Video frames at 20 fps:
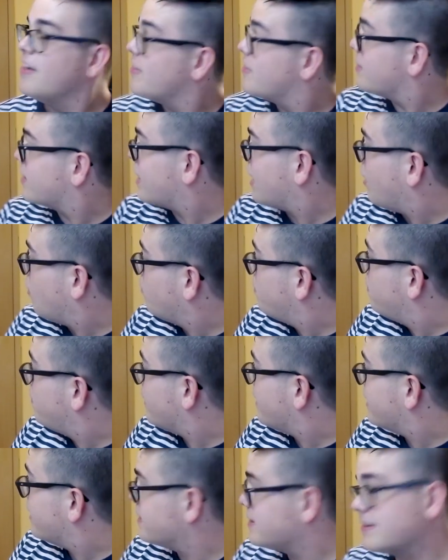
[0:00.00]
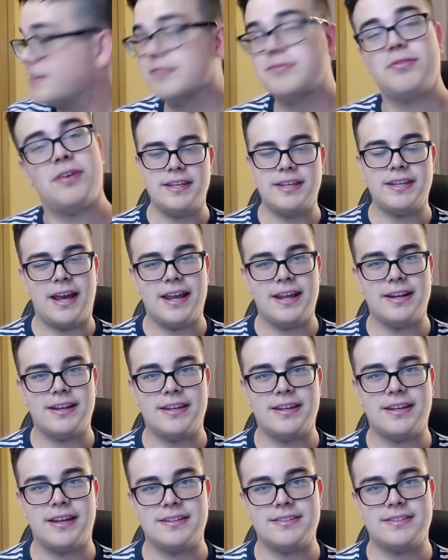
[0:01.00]
The Cowplant fand ich
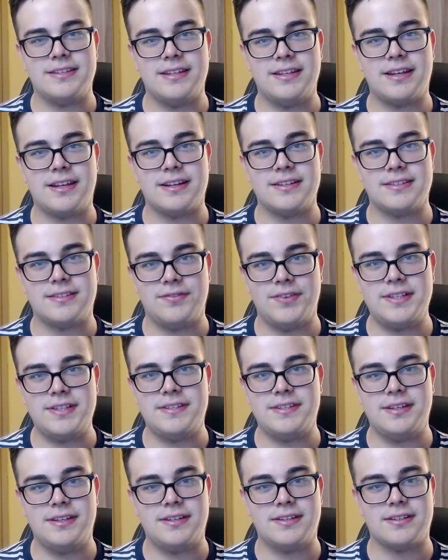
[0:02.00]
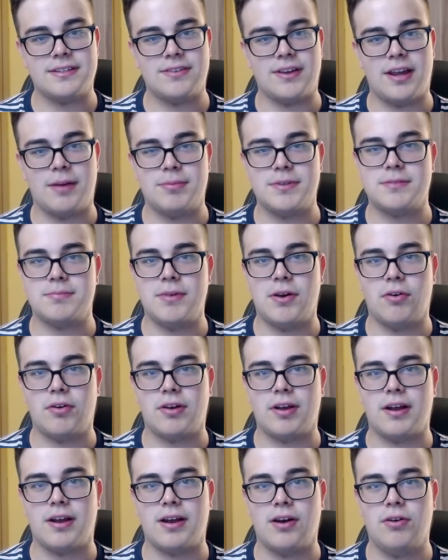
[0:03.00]
eigentlich an sich ganz witzig, deswegen habe ich es mir auch
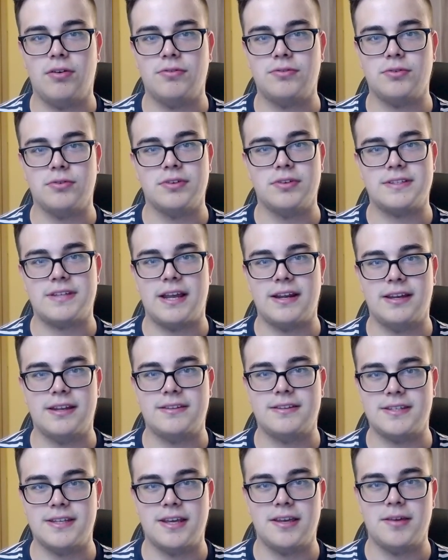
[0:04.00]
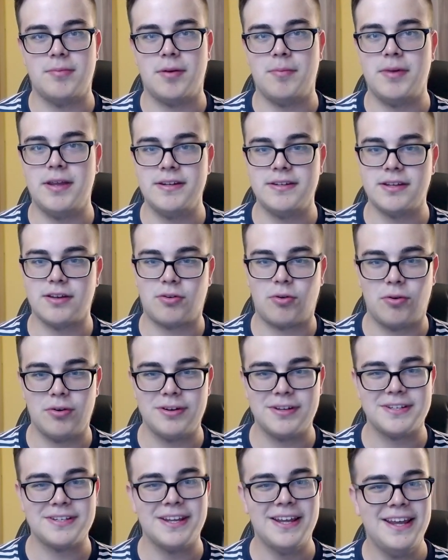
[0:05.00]
gekauft und es hängt jetzt hier immer im
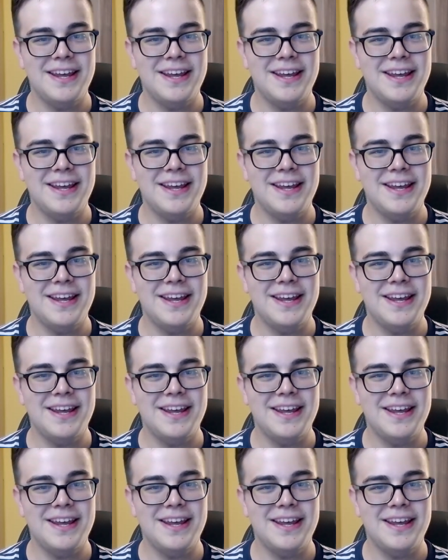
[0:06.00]
Hintergrund.